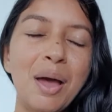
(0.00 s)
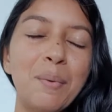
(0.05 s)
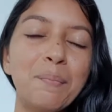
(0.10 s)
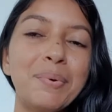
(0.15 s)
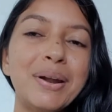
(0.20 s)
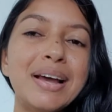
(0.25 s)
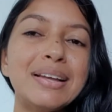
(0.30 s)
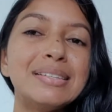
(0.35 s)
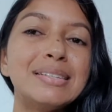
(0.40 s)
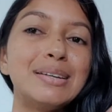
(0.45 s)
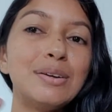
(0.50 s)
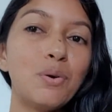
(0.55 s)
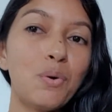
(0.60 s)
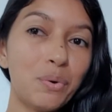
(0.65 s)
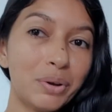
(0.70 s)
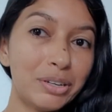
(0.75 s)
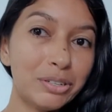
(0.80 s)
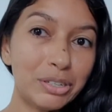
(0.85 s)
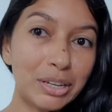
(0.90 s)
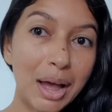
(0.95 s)
para assim
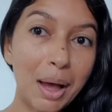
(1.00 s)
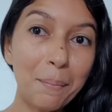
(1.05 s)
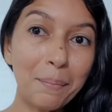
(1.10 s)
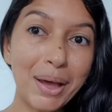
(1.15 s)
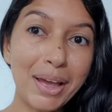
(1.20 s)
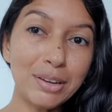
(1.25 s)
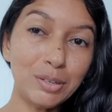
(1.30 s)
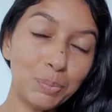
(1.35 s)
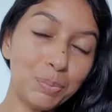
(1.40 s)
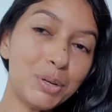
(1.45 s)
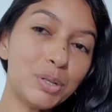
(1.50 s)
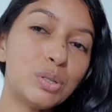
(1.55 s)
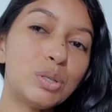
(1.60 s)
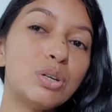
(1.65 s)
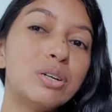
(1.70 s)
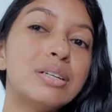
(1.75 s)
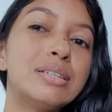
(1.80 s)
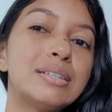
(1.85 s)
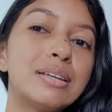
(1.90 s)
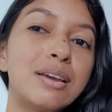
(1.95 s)
conquistar mais
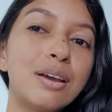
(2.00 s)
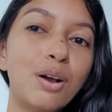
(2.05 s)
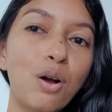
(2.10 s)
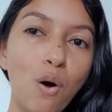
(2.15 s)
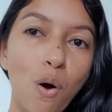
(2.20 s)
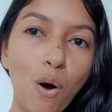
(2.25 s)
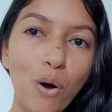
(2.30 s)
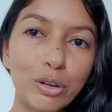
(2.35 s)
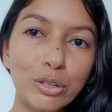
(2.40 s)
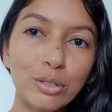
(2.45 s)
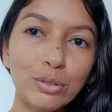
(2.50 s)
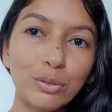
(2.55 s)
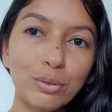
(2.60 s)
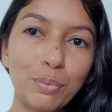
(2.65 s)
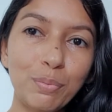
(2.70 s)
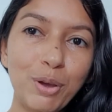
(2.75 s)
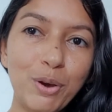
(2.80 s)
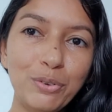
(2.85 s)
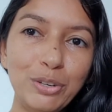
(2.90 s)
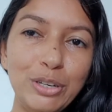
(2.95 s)
pessoas que gostam do
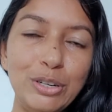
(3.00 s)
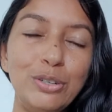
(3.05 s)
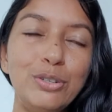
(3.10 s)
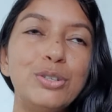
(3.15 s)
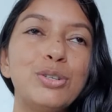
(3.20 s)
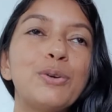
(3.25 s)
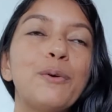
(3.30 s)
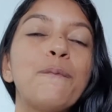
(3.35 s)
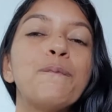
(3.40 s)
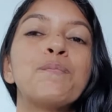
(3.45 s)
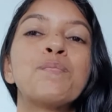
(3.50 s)
meu nicho.